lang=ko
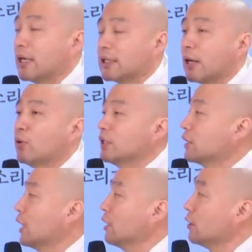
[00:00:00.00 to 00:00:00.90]
라고
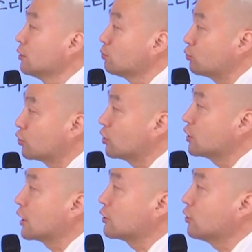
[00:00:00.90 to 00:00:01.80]
하니까
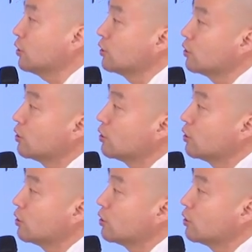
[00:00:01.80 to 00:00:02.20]
부처님께서